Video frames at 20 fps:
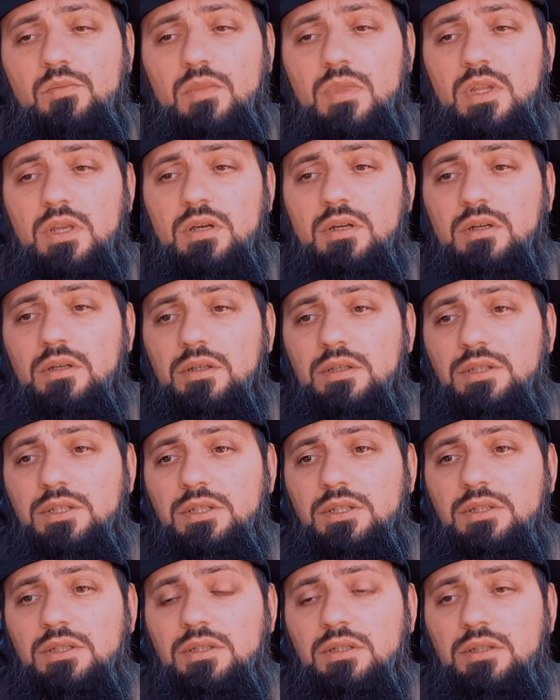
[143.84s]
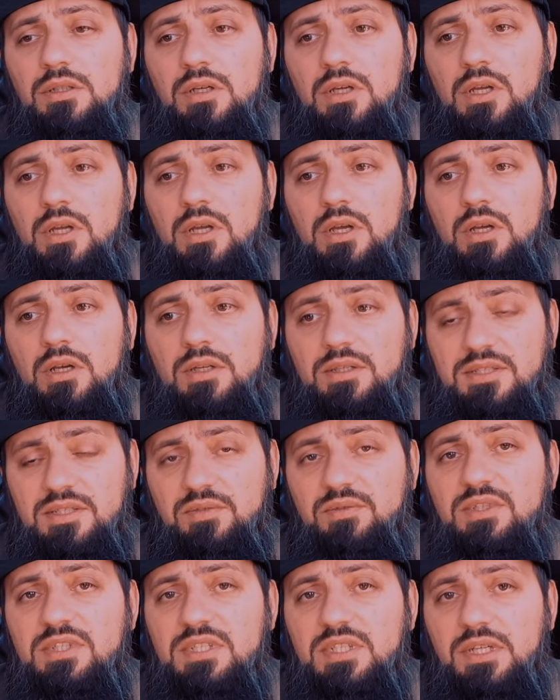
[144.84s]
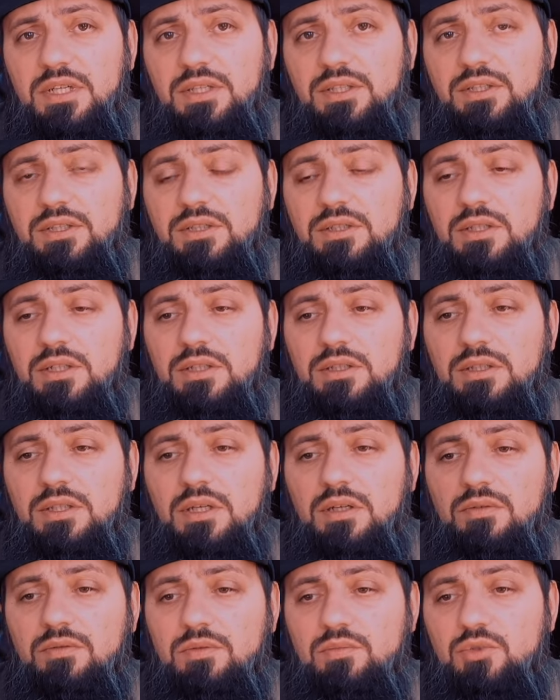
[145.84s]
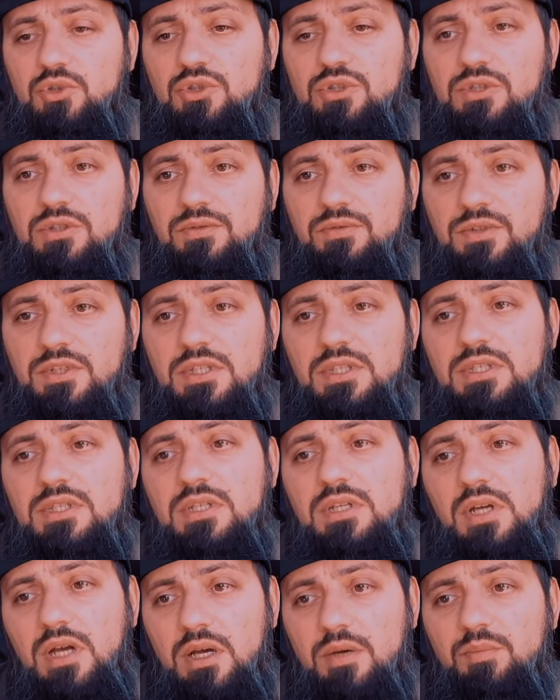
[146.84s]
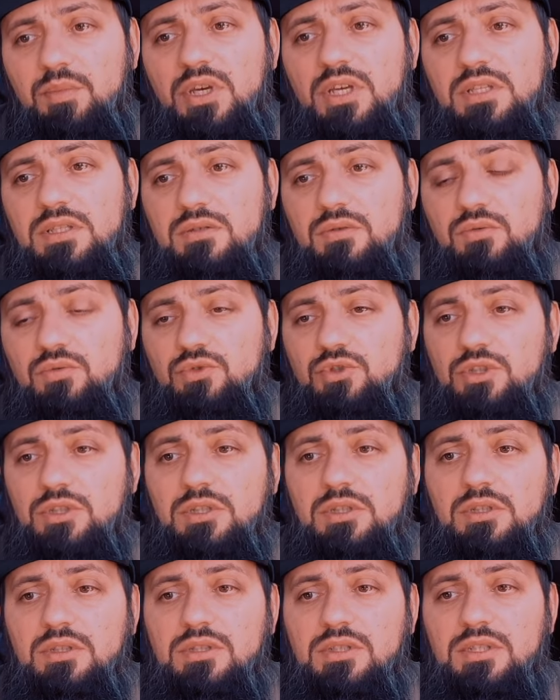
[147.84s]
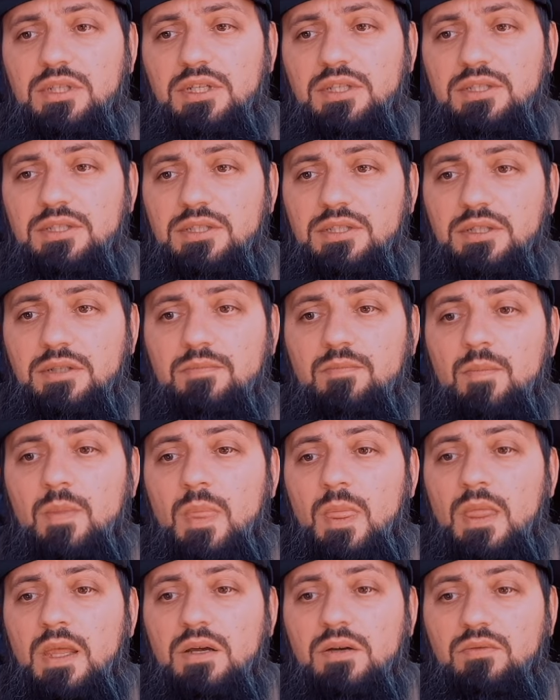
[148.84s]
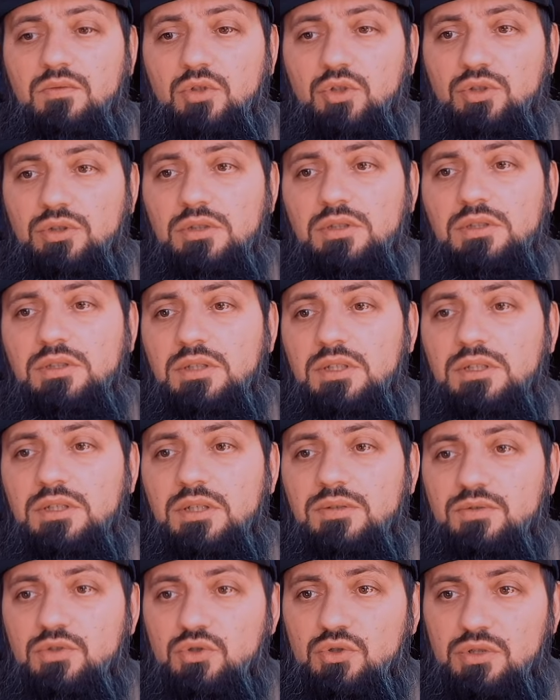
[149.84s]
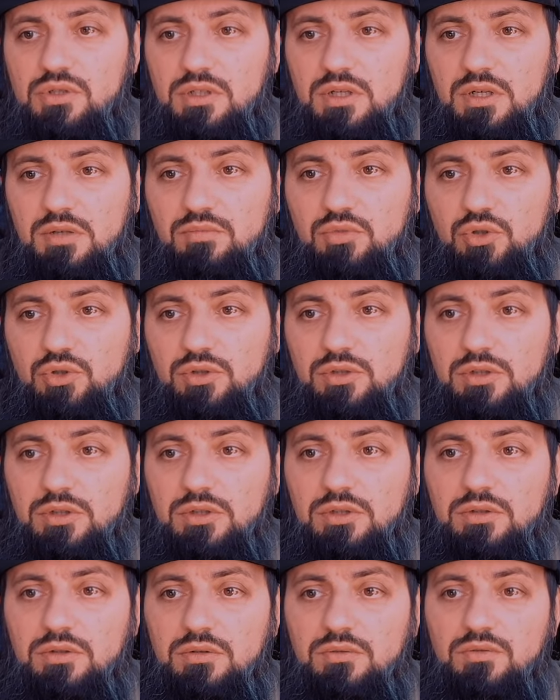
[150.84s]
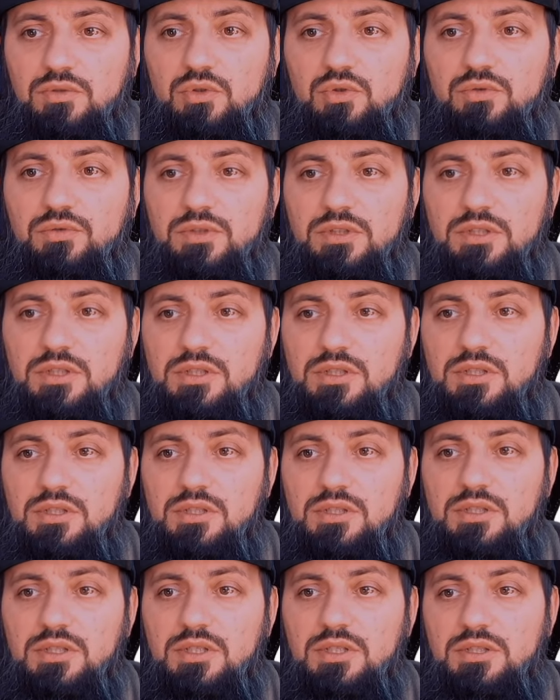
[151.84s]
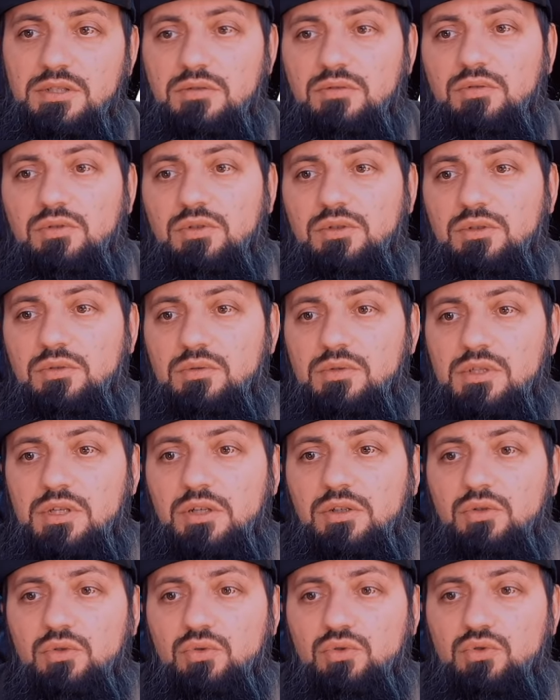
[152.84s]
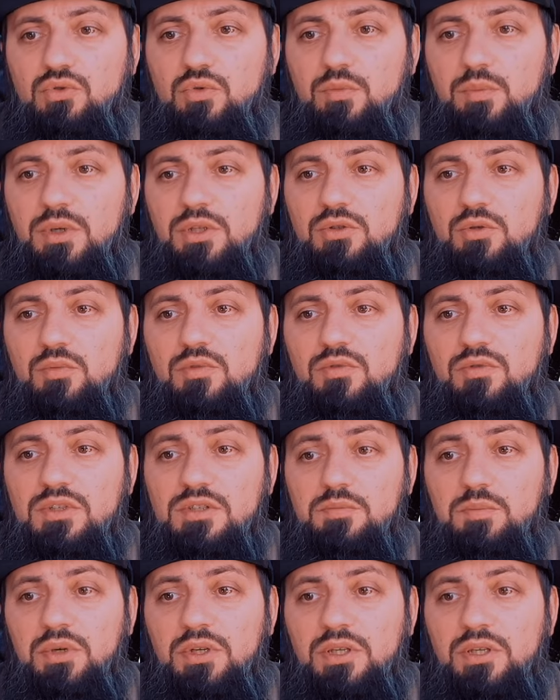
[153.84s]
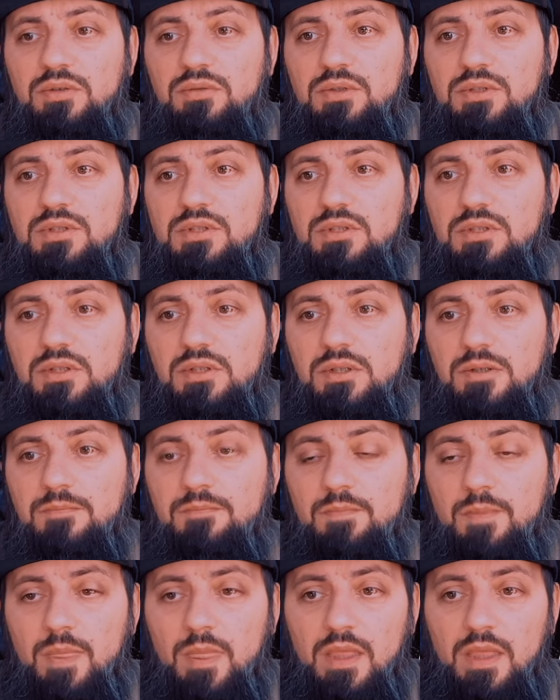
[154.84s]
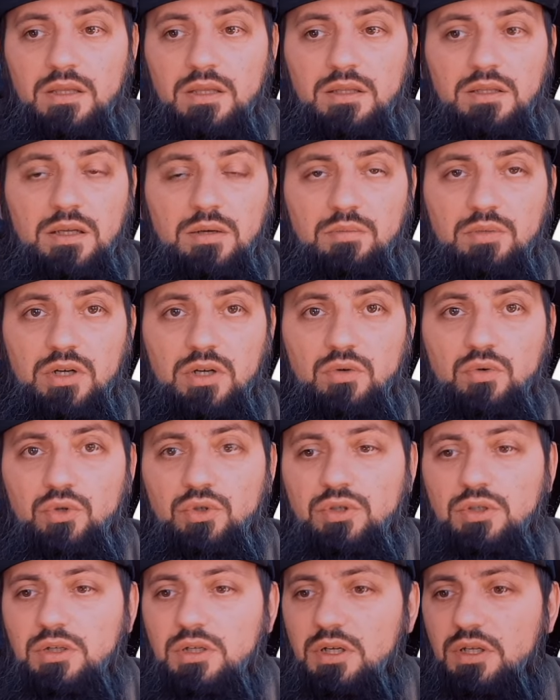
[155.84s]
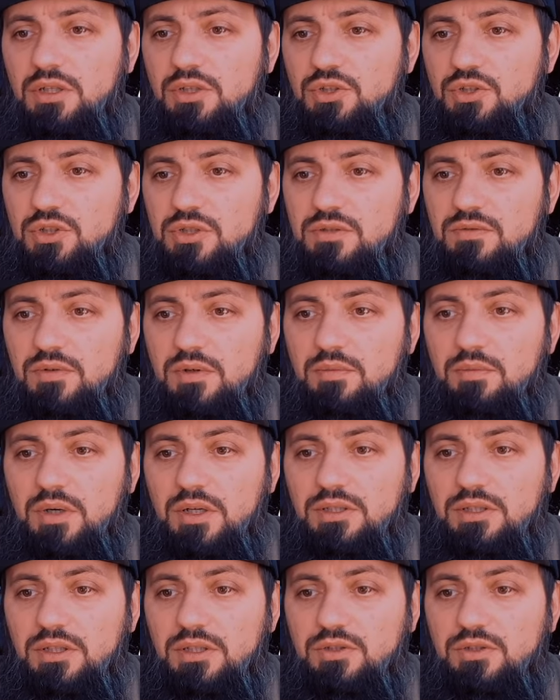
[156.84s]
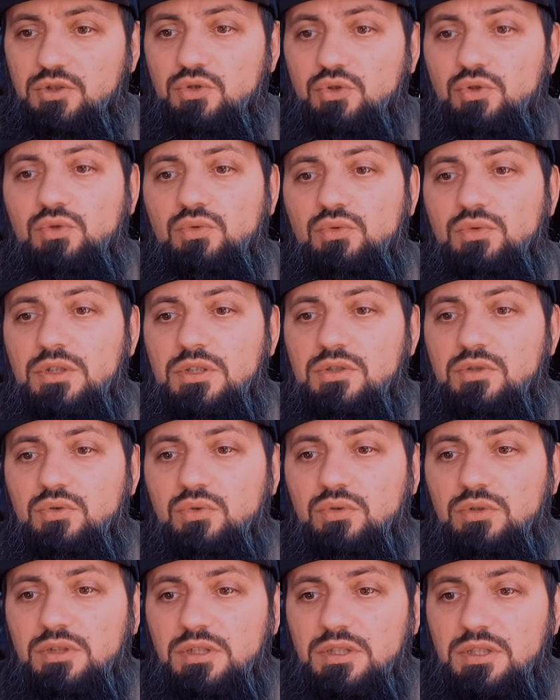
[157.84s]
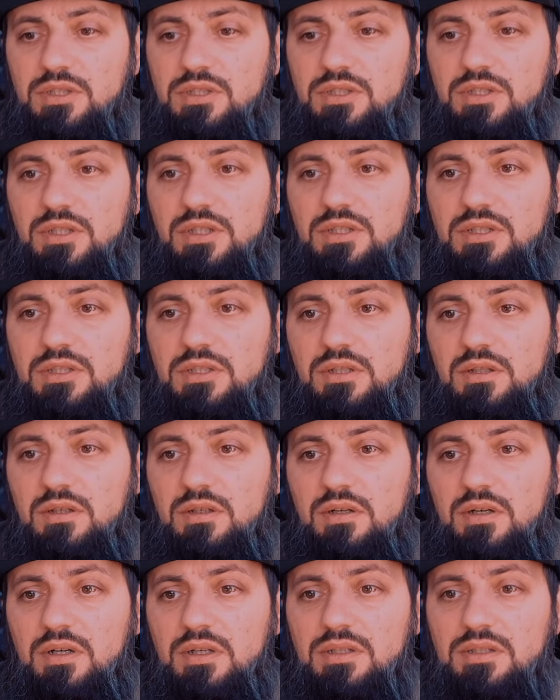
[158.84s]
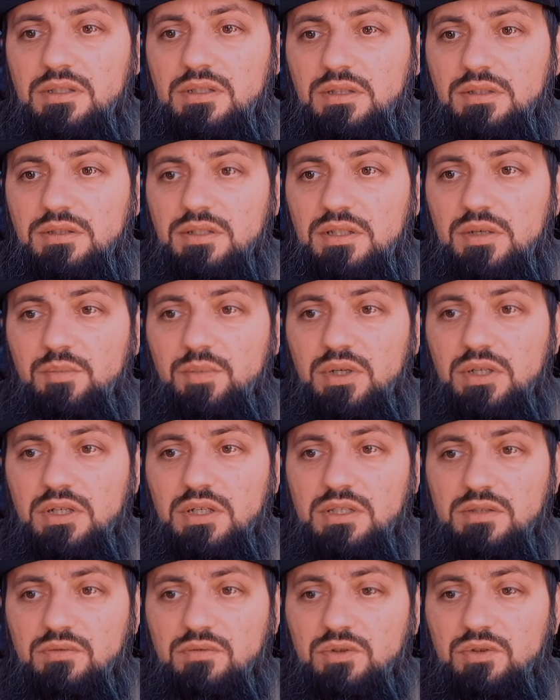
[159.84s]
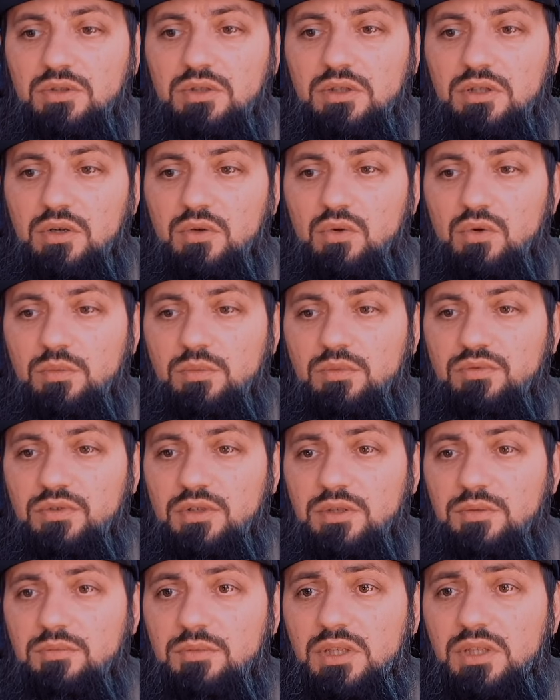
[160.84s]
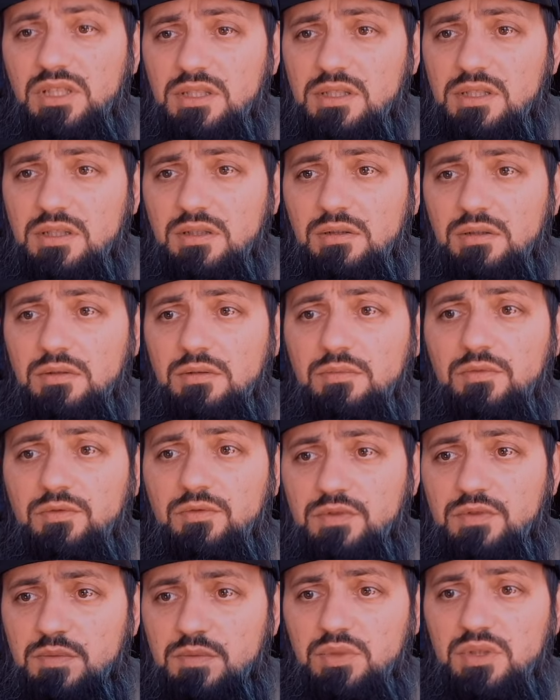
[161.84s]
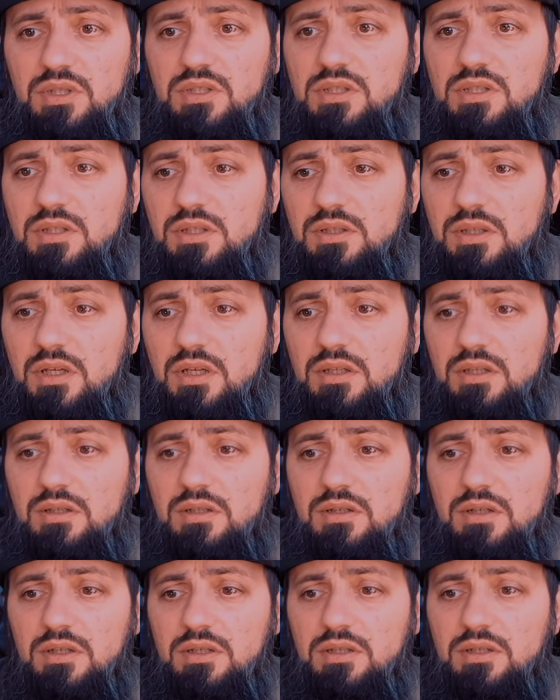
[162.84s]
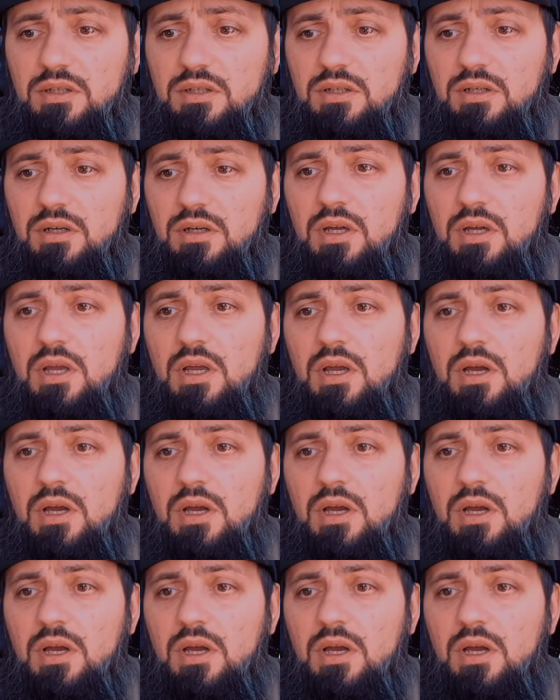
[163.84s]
и зависает иногда, вы можете выйти, опять уже зайти. Вот, и тогда все заработает. Вы увидите здесь вот эту загрузку, потом у вас появится там какое-то количество монет. Что у нас тут есть? Есть э, раздел, где показывают, на каком вы месте в списке, да, иерархия.